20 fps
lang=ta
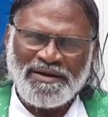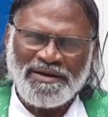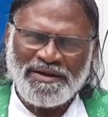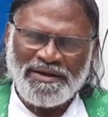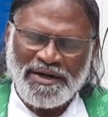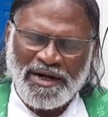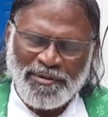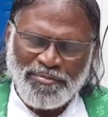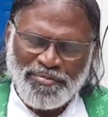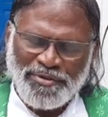
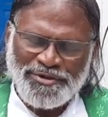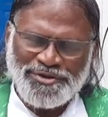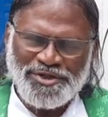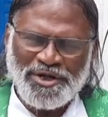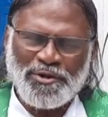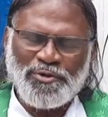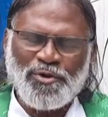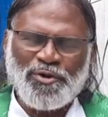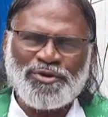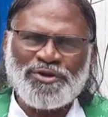என் அன்பு
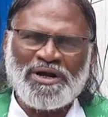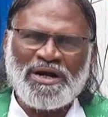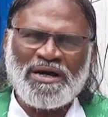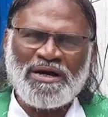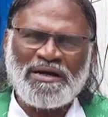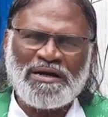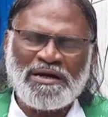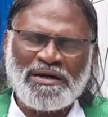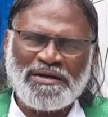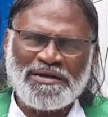சகோதரா
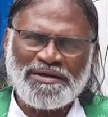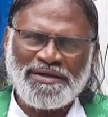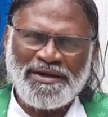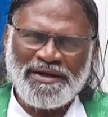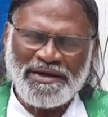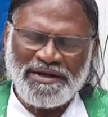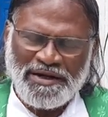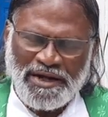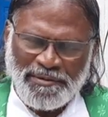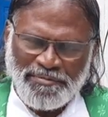
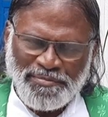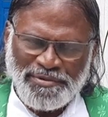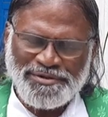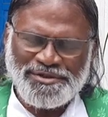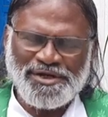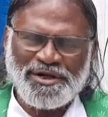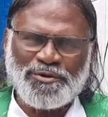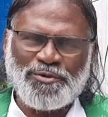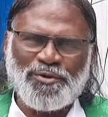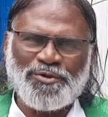என் அன்பு
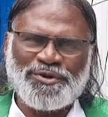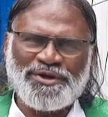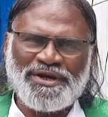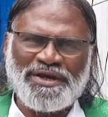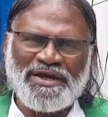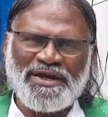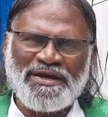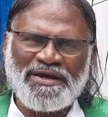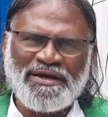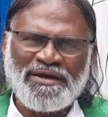
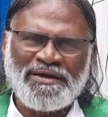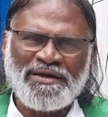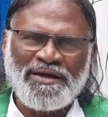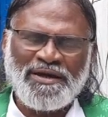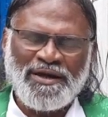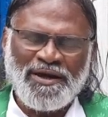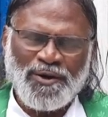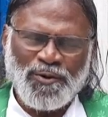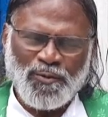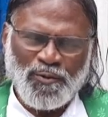சகோதரியே
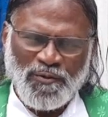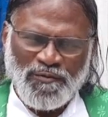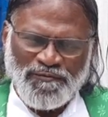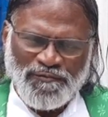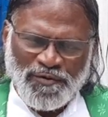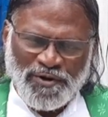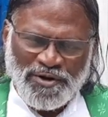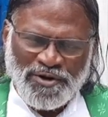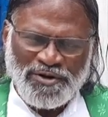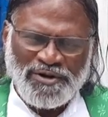
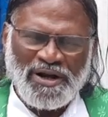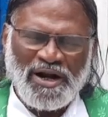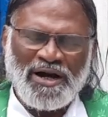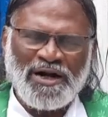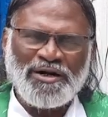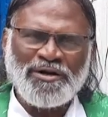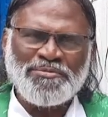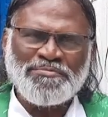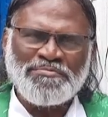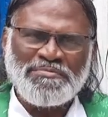ஒவ்வொரு
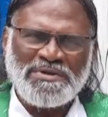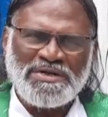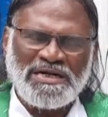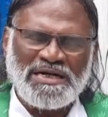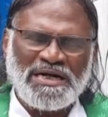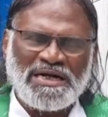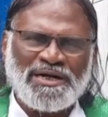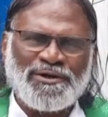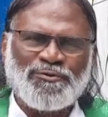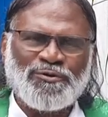நாளும்
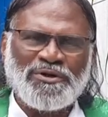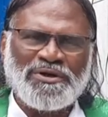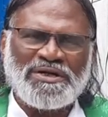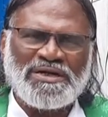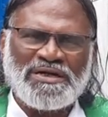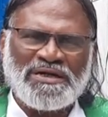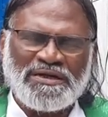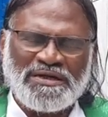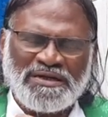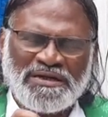
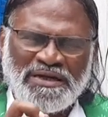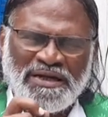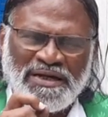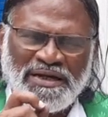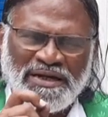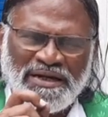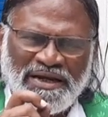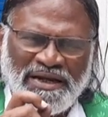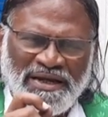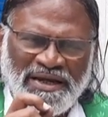கடவுளுக்கு
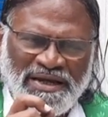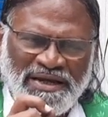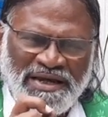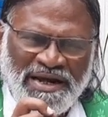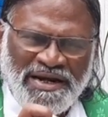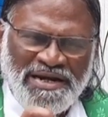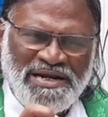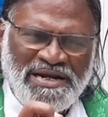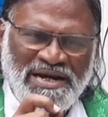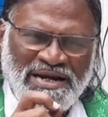நீ
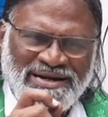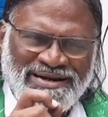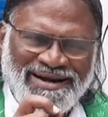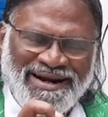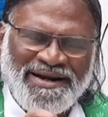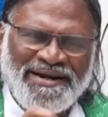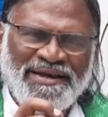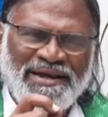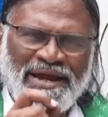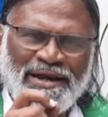என்ன
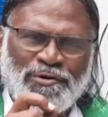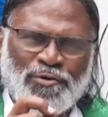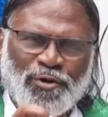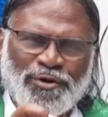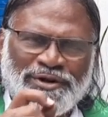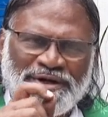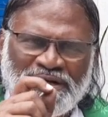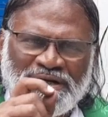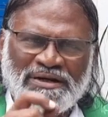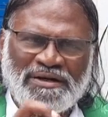கனியை
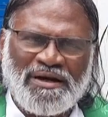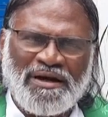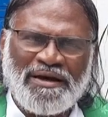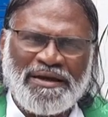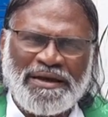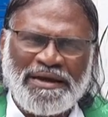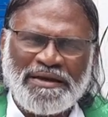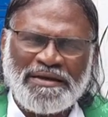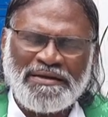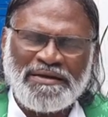
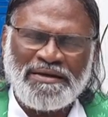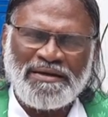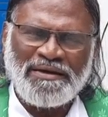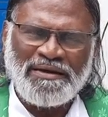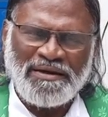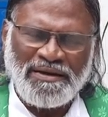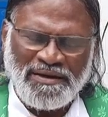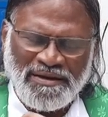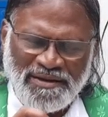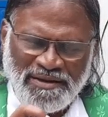கொடுக்கிறாய்
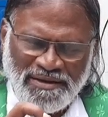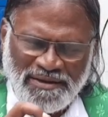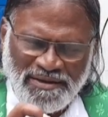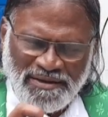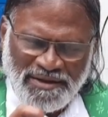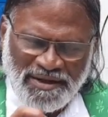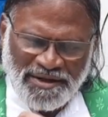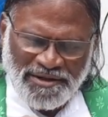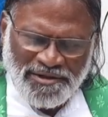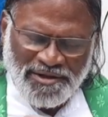
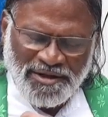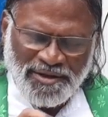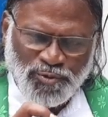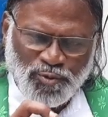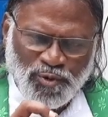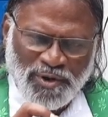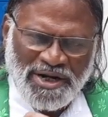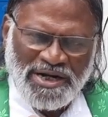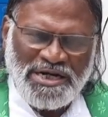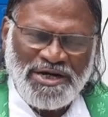என்று
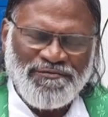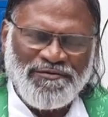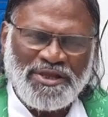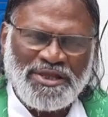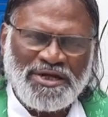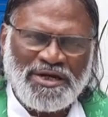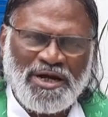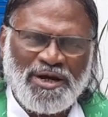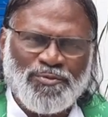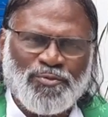
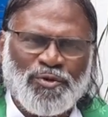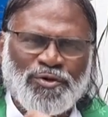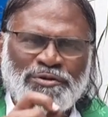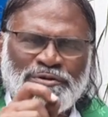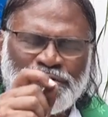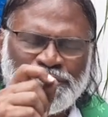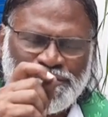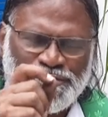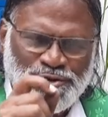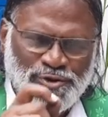உறங்குவதற்கு
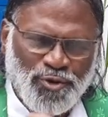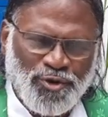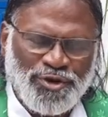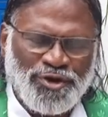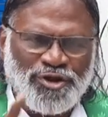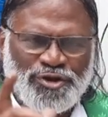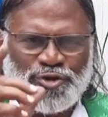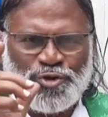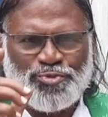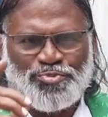முன்
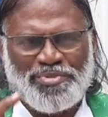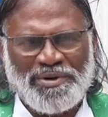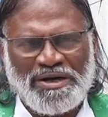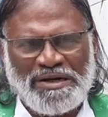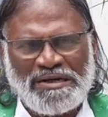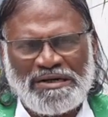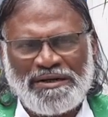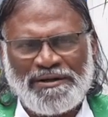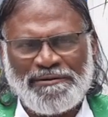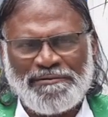சோதித்துப்பார்